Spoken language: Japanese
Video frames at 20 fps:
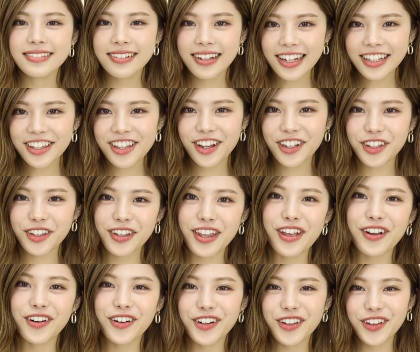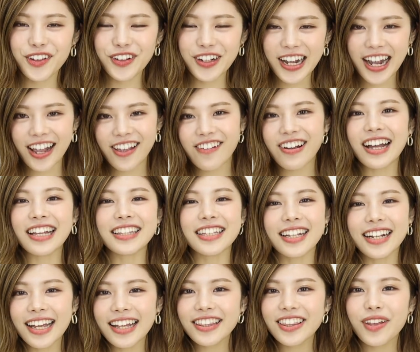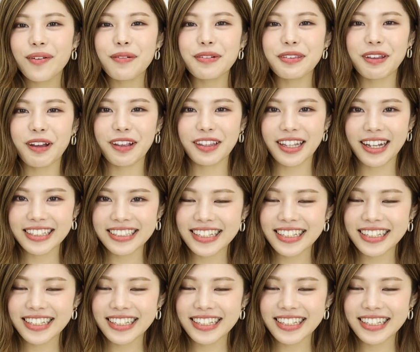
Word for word: はい、ということで、この動画が良かったなって思った方は、